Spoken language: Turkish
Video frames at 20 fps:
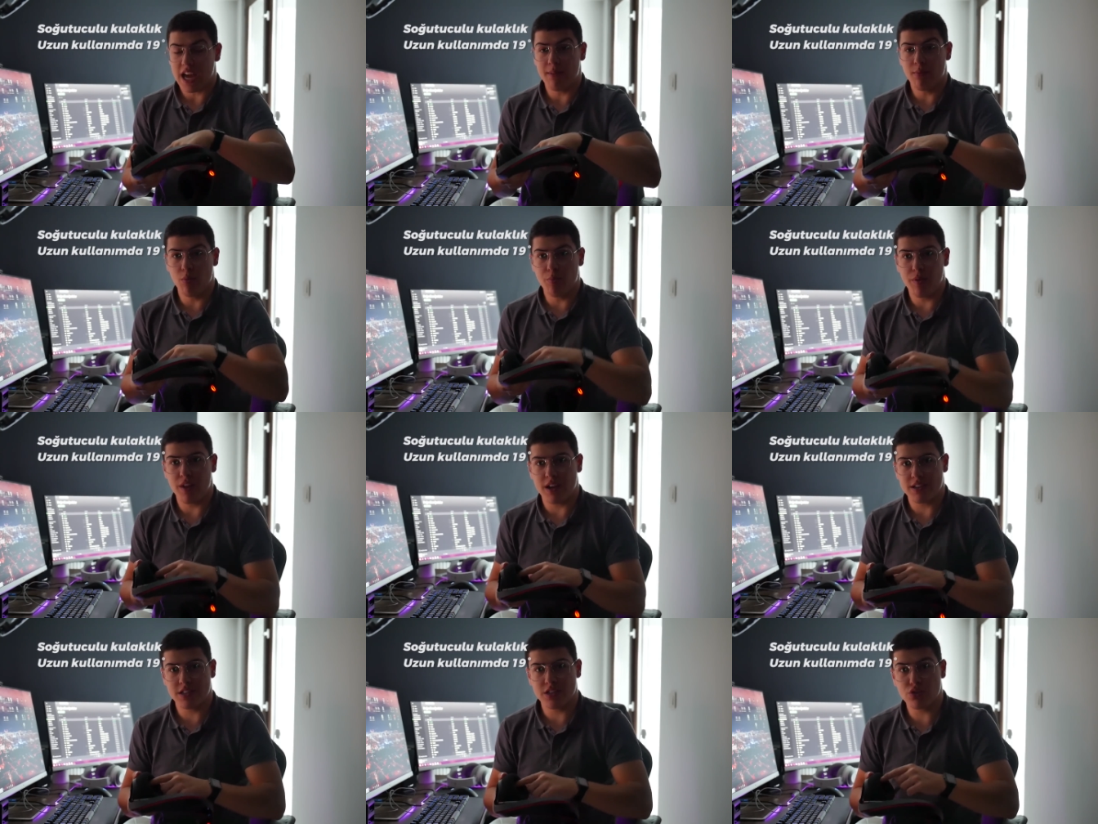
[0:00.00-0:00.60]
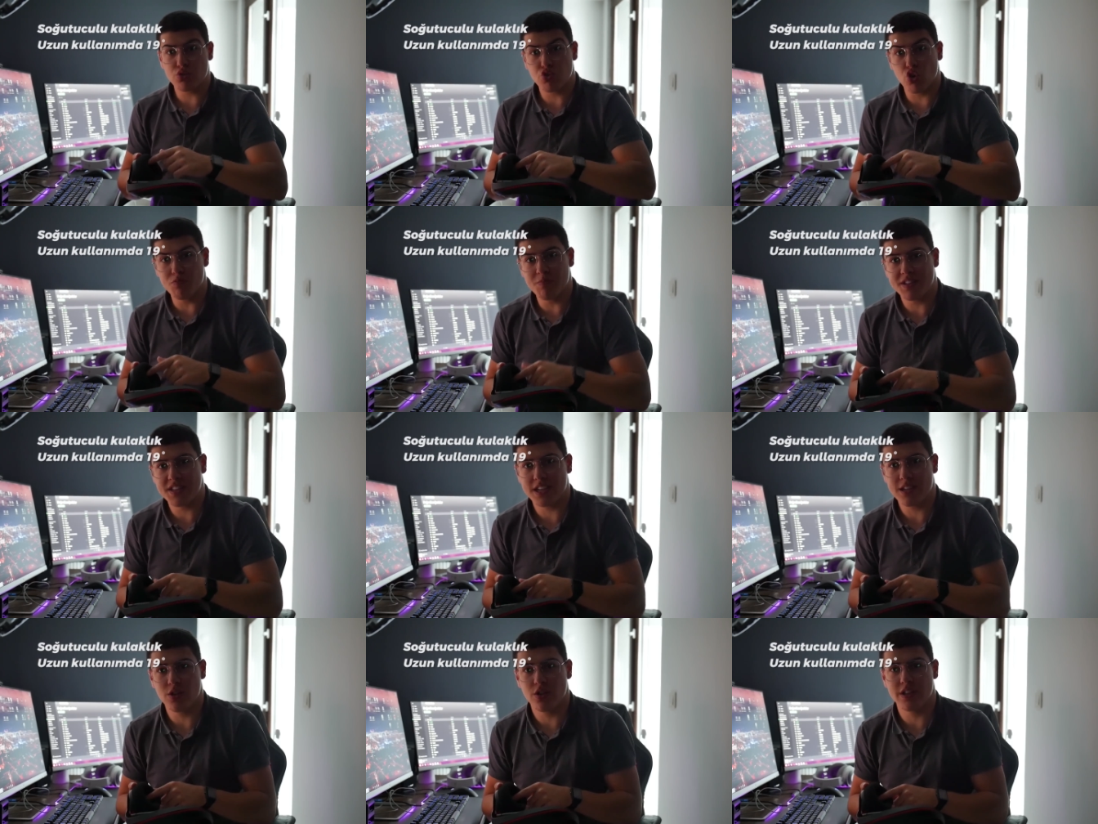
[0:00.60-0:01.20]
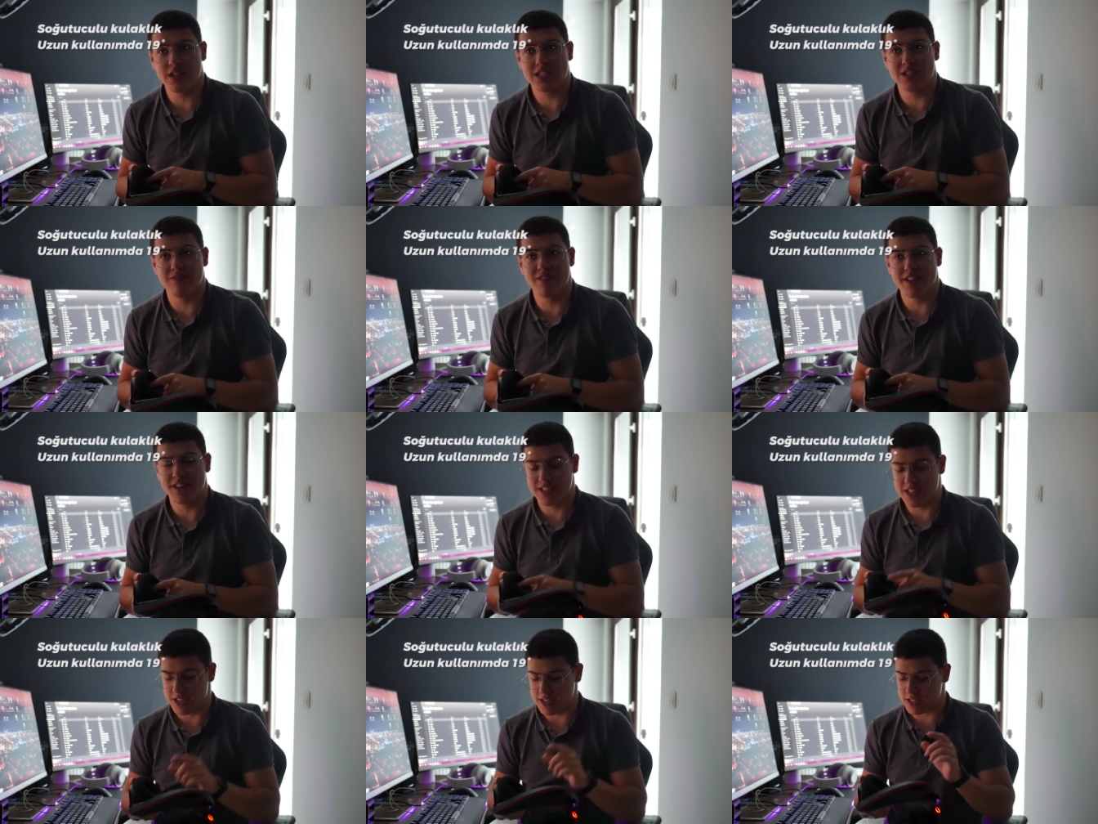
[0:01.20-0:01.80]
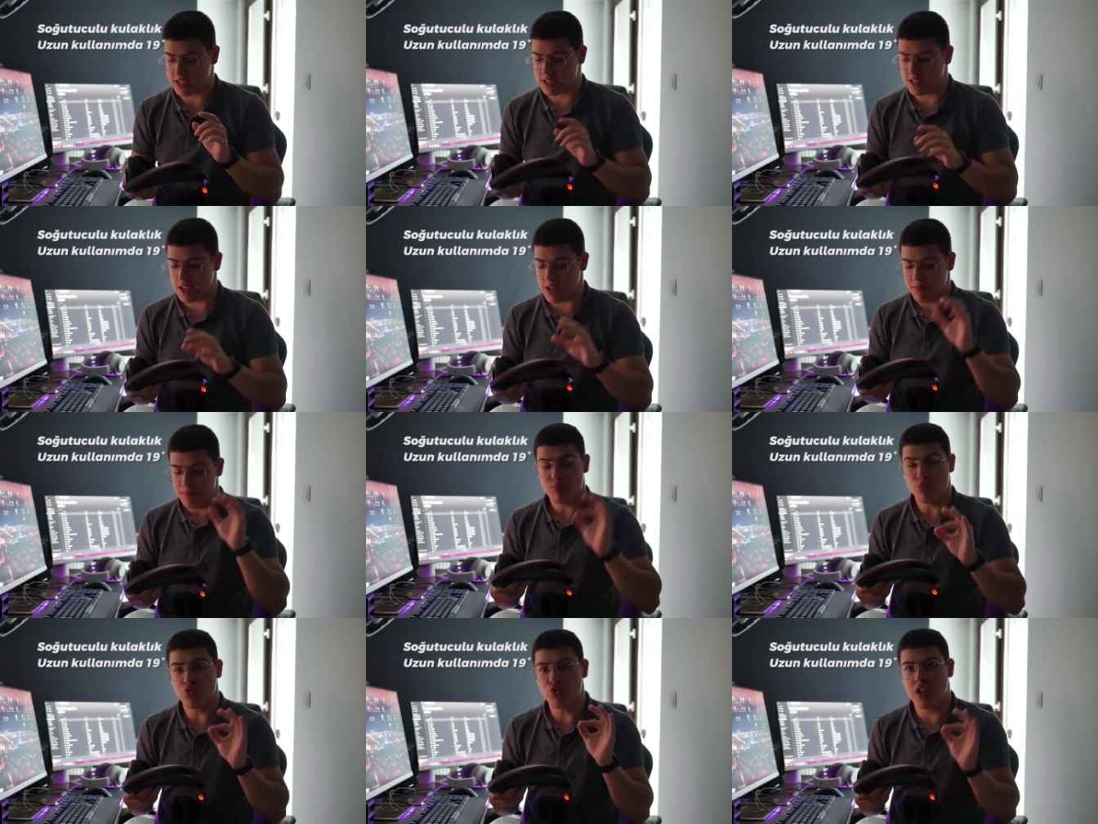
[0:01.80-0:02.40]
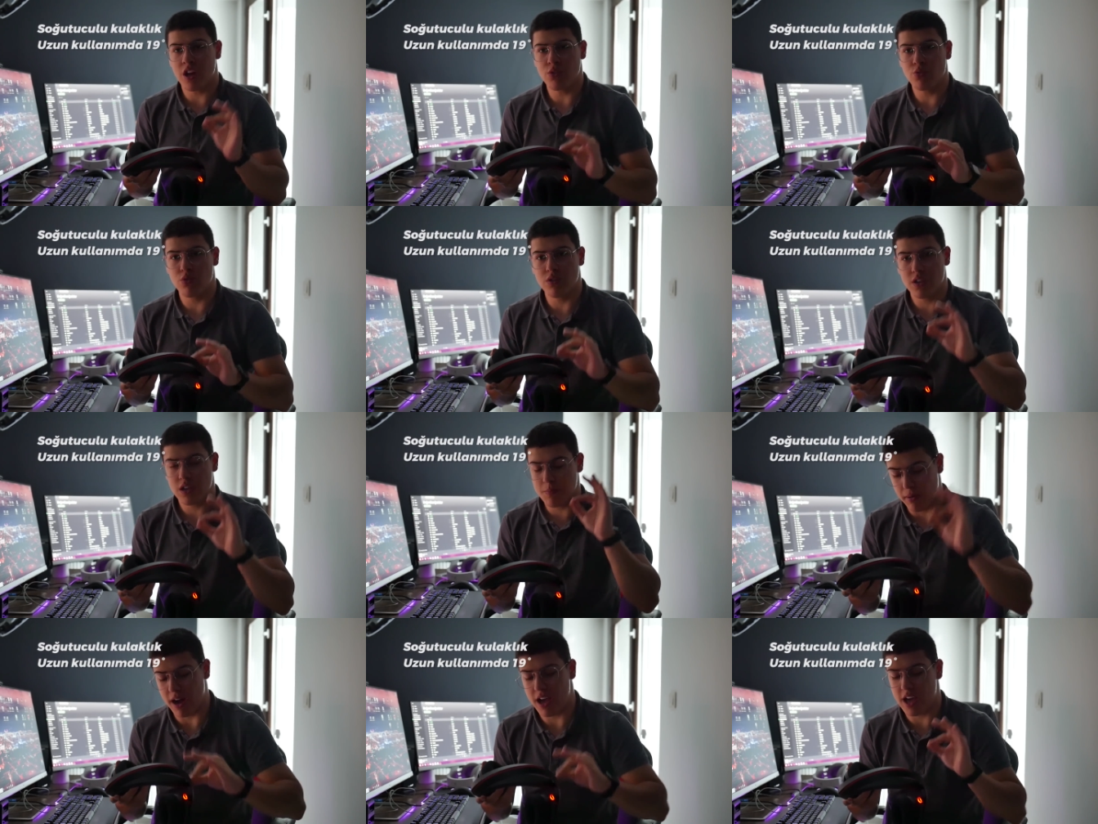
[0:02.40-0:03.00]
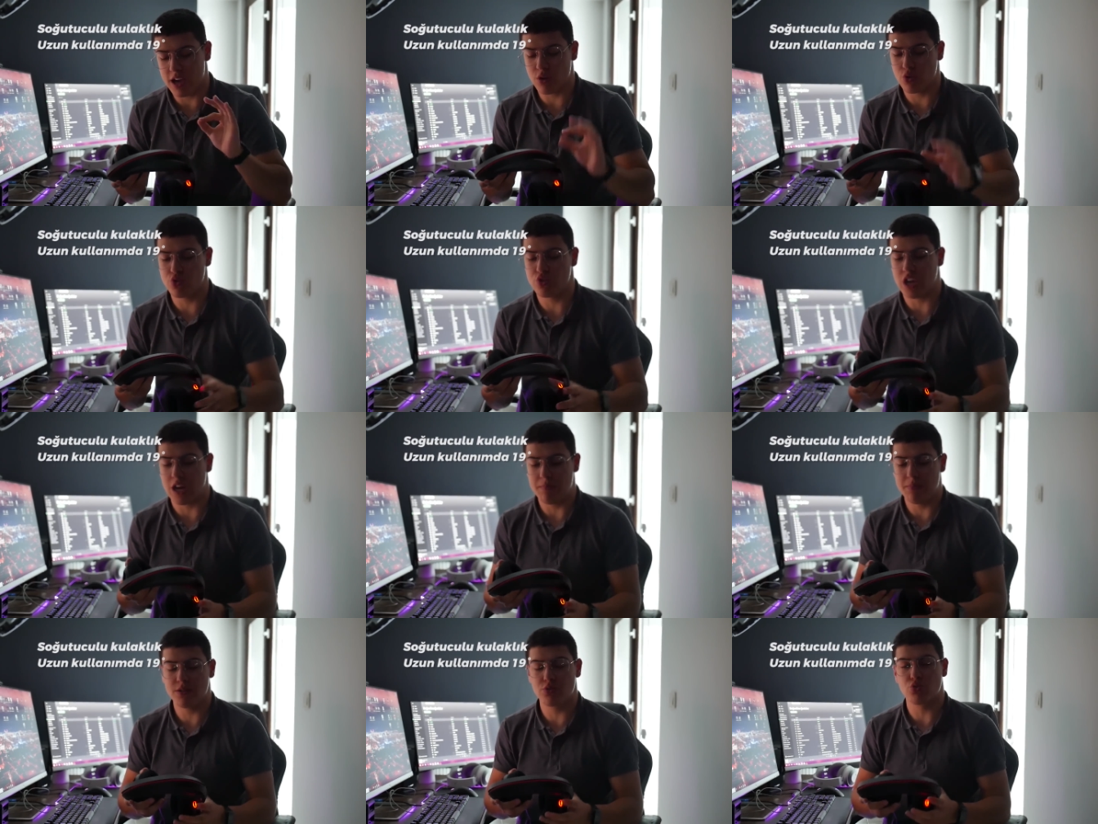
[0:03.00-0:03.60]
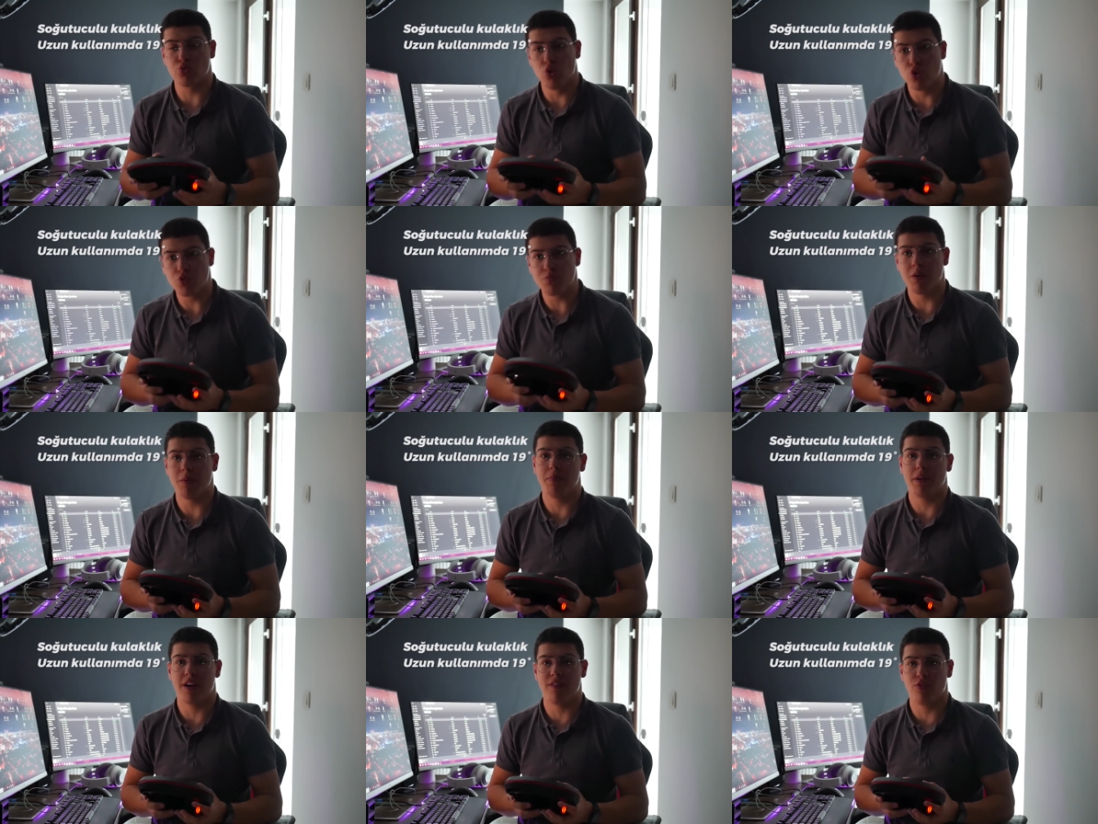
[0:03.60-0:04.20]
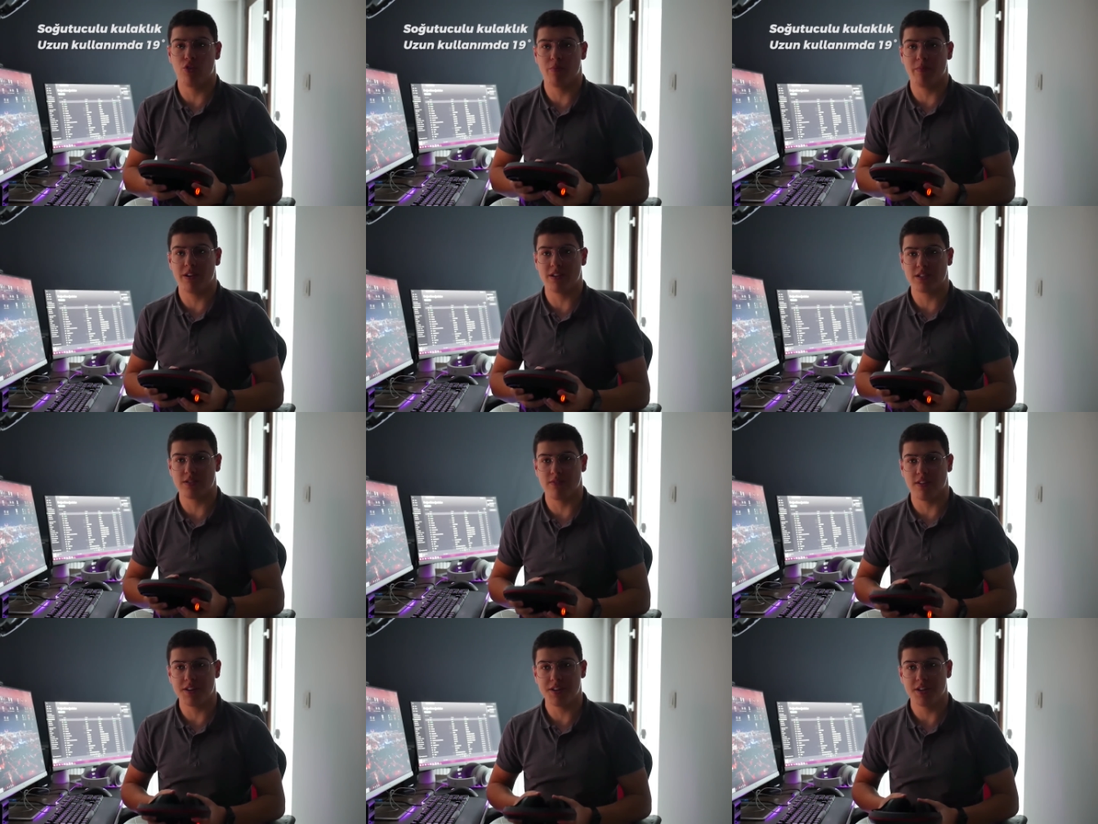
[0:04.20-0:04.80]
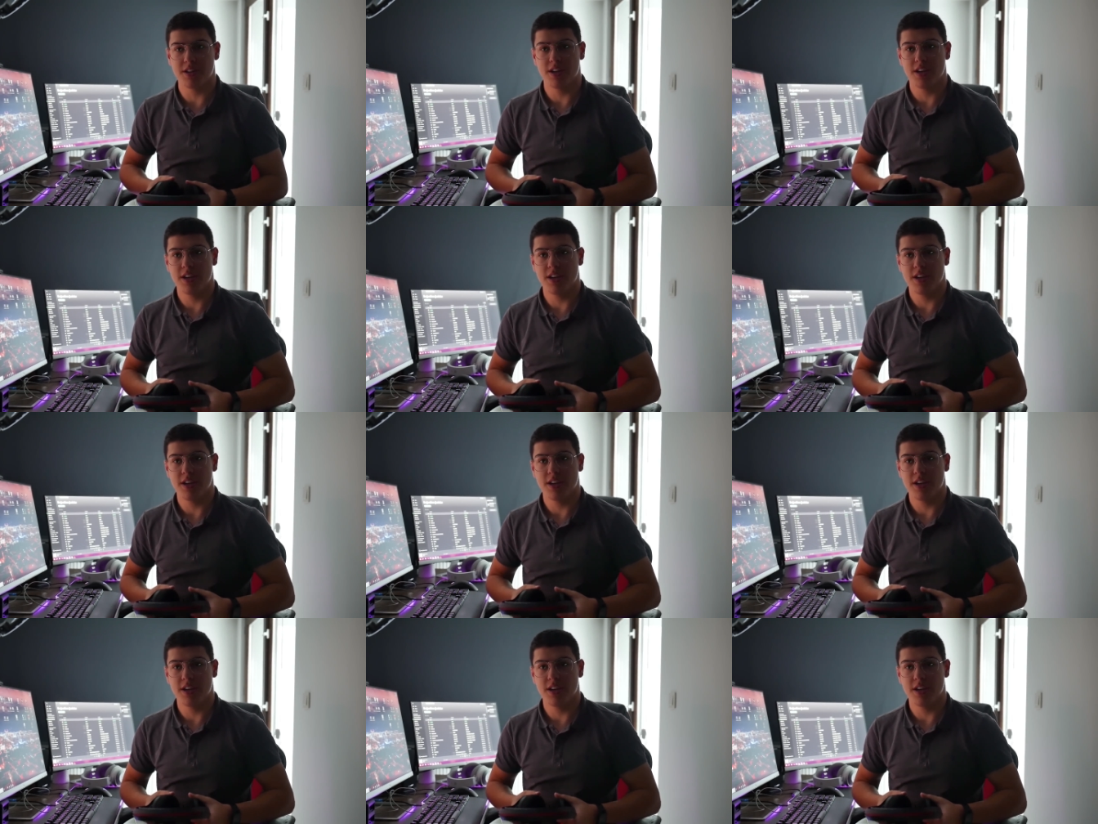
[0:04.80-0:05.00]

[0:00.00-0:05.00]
termoplastik soğutma teknolojisi var içerisinde. Bundan dolayı baya güzel bir soğutma performansı var.